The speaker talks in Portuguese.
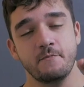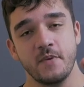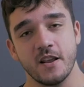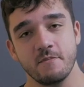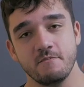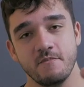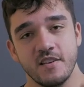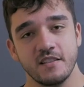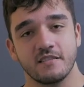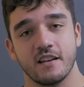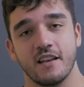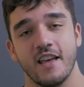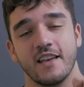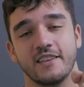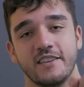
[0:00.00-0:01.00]

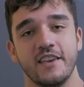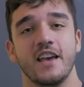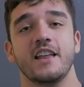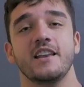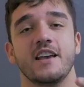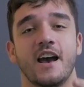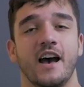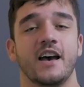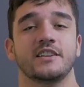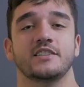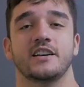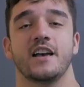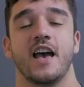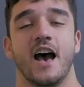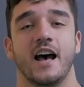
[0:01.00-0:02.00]
permita que ele
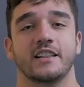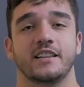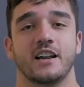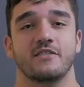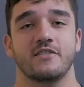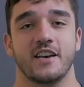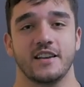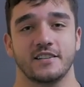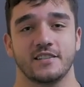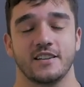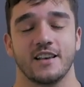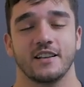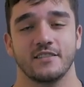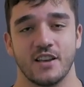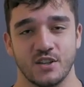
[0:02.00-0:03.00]
haja através
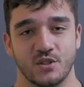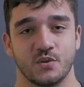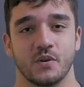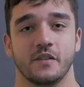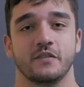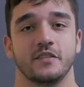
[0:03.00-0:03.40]
da sua